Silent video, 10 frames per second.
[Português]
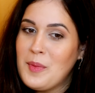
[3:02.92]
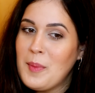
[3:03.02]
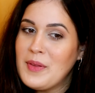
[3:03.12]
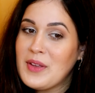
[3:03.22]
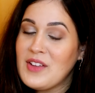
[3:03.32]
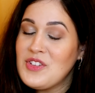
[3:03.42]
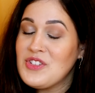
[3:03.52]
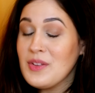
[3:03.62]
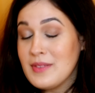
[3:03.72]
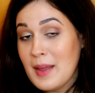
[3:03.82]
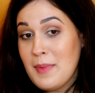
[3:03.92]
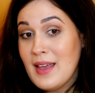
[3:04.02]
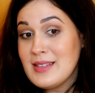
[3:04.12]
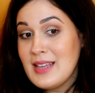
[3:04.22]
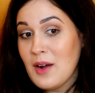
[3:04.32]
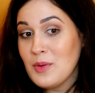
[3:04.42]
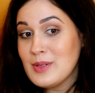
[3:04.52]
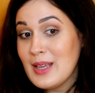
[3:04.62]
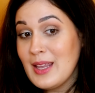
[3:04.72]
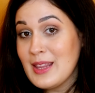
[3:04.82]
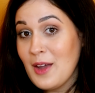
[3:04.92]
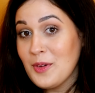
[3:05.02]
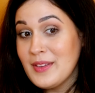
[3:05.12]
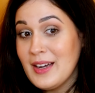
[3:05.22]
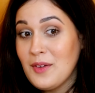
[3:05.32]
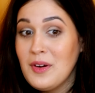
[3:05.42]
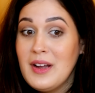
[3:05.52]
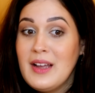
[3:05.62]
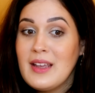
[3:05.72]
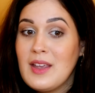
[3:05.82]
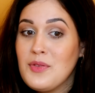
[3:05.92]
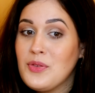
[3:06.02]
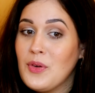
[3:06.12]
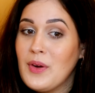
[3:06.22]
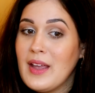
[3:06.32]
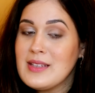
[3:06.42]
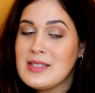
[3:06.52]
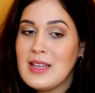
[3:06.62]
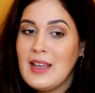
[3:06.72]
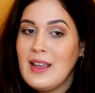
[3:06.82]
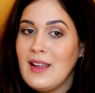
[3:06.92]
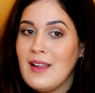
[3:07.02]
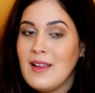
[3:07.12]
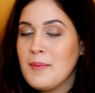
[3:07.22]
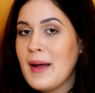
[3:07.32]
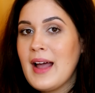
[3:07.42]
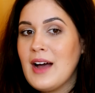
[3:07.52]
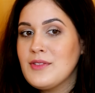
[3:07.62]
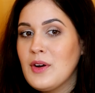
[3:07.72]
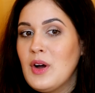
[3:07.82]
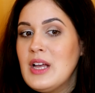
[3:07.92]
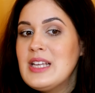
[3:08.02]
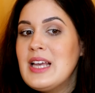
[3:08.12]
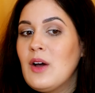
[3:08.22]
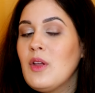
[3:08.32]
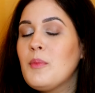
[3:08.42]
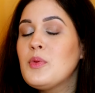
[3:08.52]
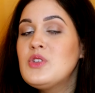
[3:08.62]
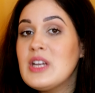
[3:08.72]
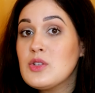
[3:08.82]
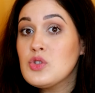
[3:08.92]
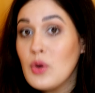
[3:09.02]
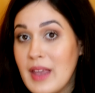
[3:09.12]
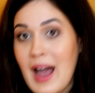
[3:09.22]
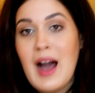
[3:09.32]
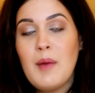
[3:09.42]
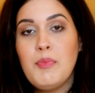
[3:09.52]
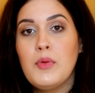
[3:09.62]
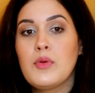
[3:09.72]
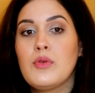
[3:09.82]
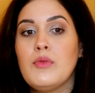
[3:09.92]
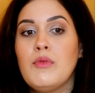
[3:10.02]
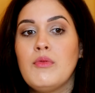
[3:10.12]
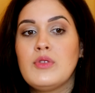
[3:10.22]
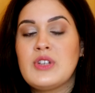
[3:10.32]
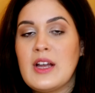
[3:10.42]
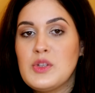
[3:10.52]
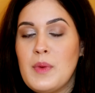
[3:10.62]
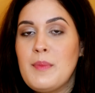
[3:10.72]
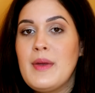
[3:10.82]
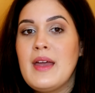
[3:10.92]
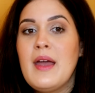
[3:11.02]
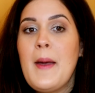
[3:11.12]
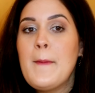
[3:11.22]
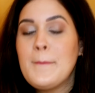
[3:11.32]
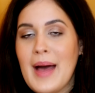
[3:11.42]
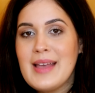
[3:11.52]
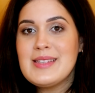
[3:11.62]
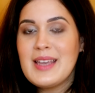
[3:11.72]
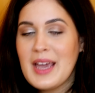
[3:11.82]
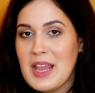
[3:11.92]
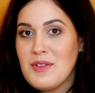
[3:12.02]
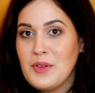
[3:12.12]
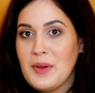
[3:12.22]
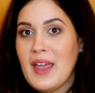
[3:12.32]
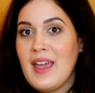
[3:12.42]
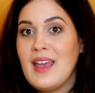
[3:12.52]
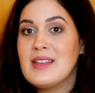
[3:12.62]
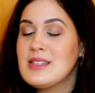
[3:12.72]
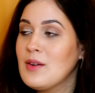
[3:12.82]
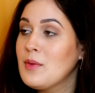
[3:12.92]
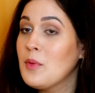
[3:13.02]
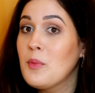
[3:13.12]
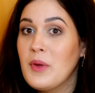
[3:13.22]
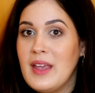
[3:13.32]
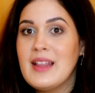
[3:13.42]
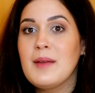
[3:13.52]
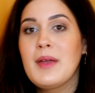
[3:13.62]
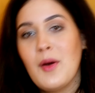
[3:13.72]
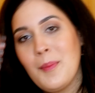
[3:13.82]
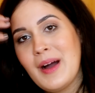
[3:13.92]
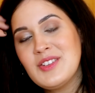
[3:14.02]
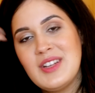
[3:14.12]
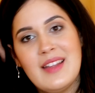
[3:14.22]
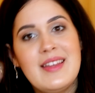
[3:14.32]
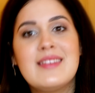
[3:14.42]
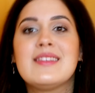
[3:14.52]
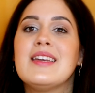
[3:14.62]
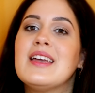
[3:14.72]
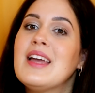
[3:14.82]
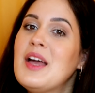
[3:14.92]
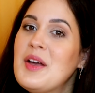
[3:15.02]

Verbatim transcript: um momento que a gente não sabia se ia conseguir ter ou não, que foi assim, impagável. Eu não podia sonhar por um chá de bebê mais incrível do que esse. O Gui também compartilha desse,